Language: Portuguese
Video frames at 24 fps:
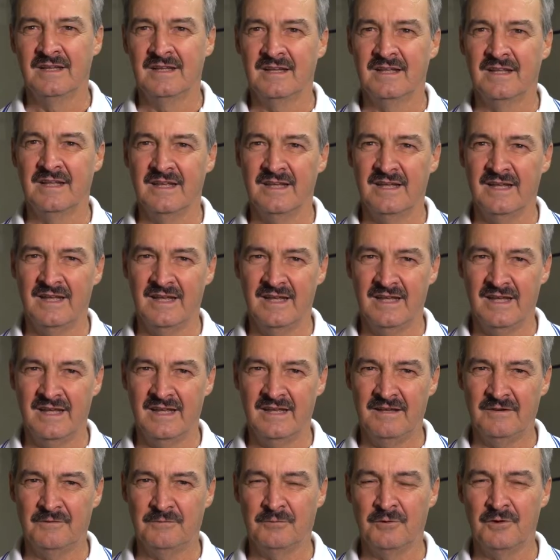
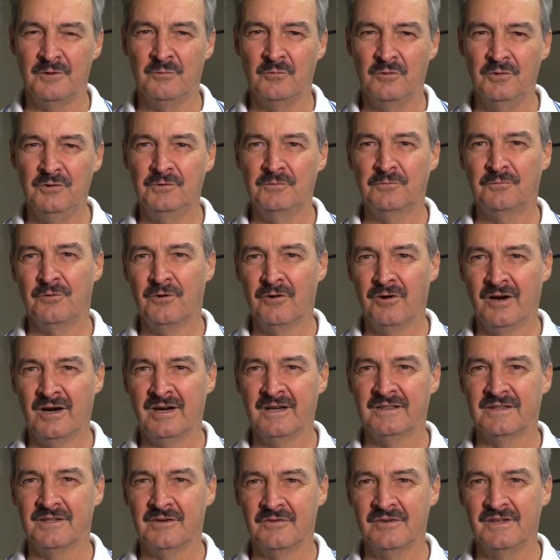que foi muito
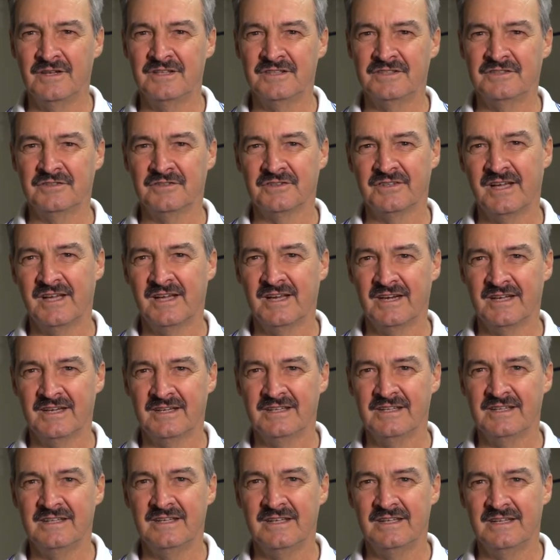forte o início dela
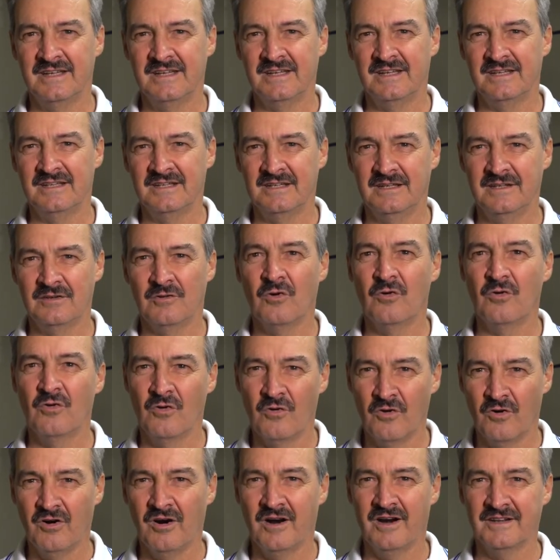aqui em
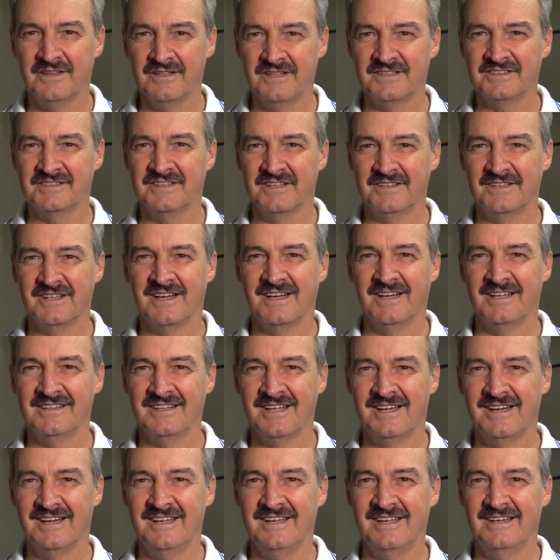Concórdia, Santa
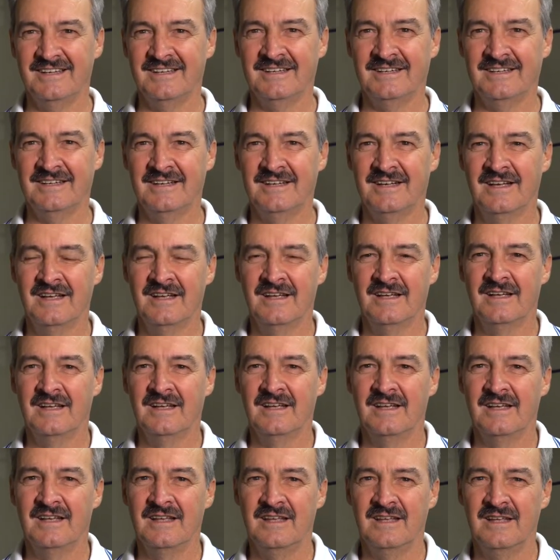Catarina.
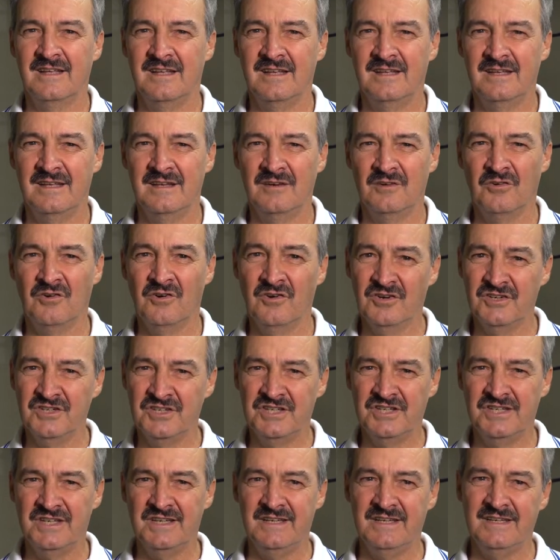E
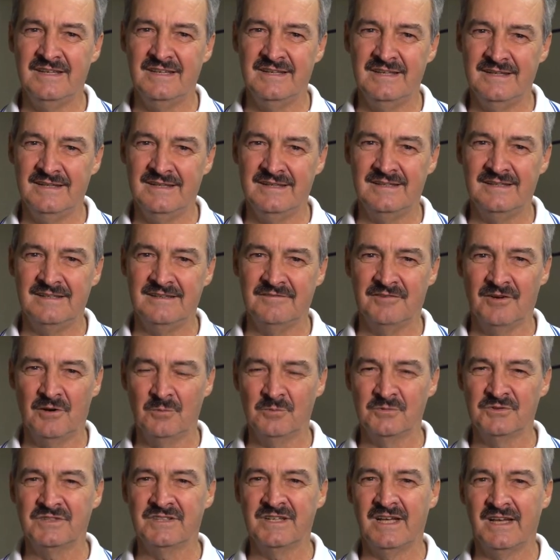hoje,
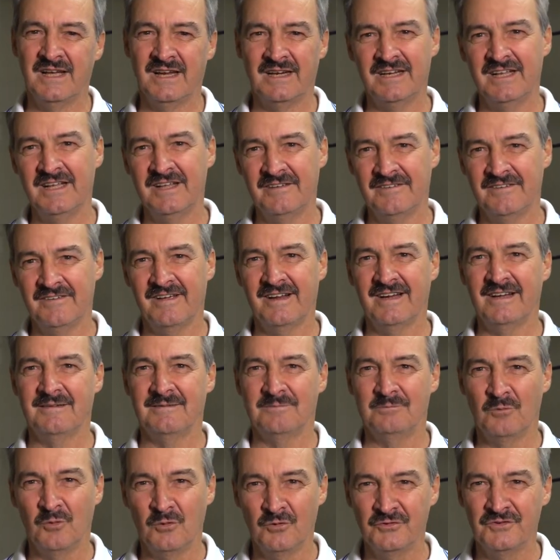vamos dizer, a nível
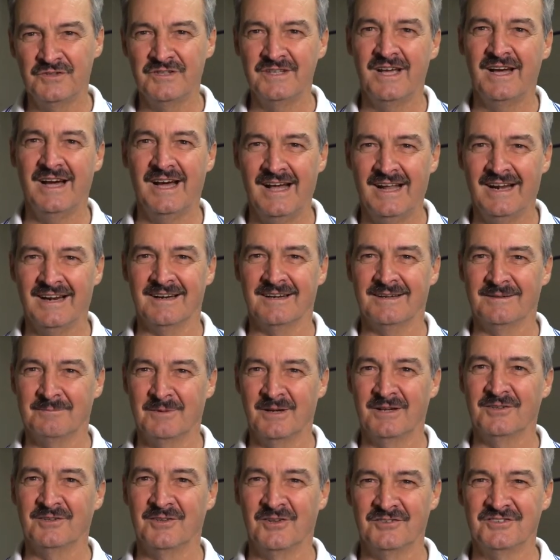mundial,
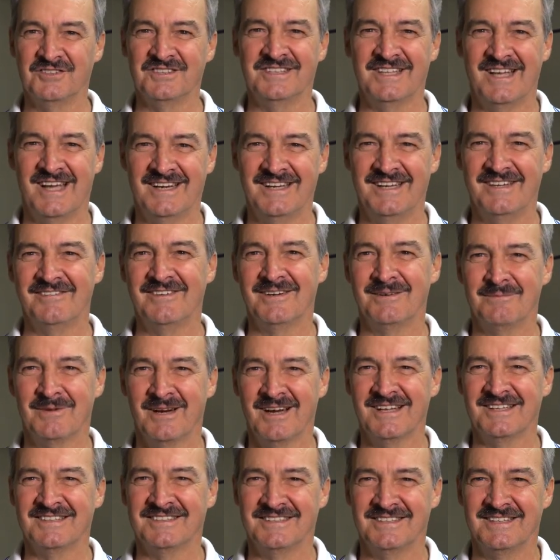para não dizer a nível
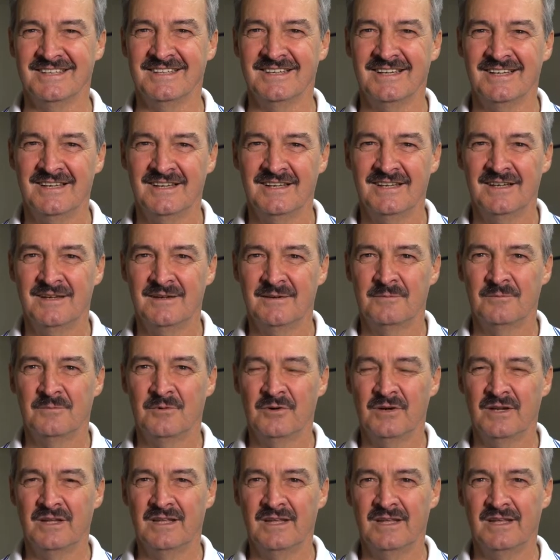Brasil,
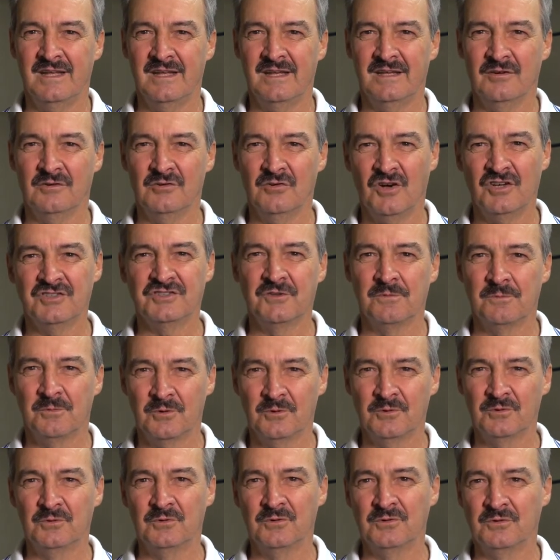porque o nosso
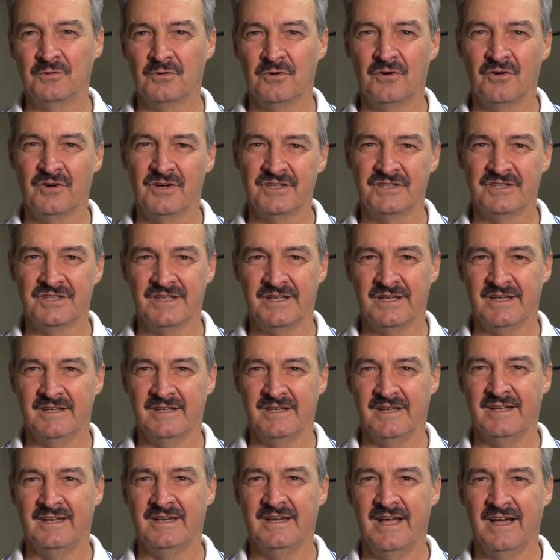produto hoje
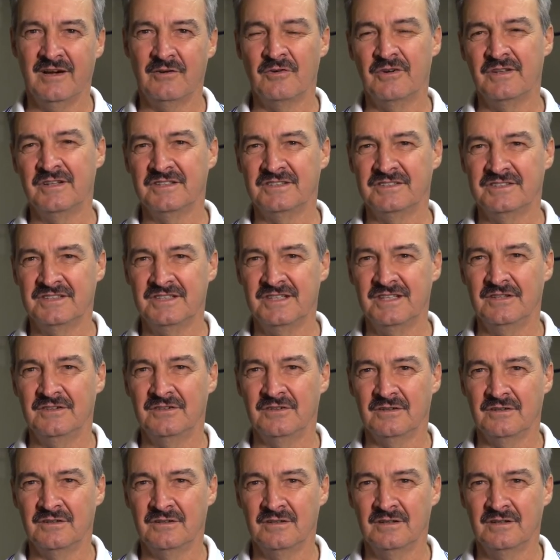ele é conhecido